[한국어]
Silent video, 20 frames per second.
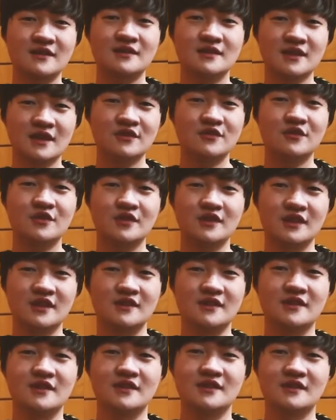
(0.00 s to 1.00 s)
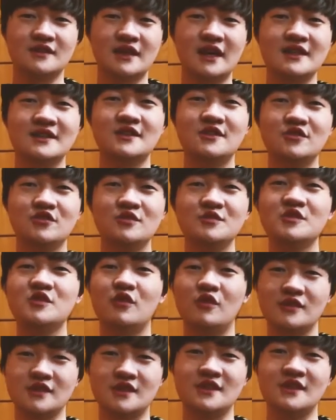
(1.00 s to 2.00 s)
짜, 주고 그래서 사실 숨은
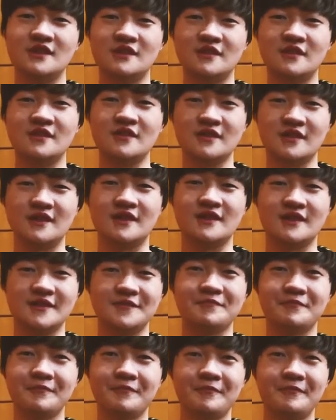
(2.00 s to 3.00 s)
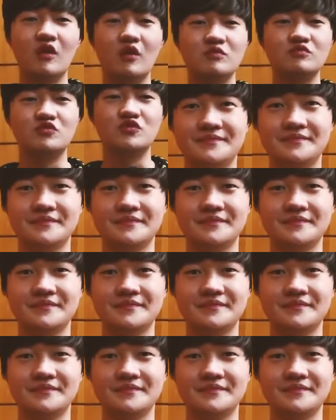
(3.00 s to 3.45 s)
공신이죠. 네. 어,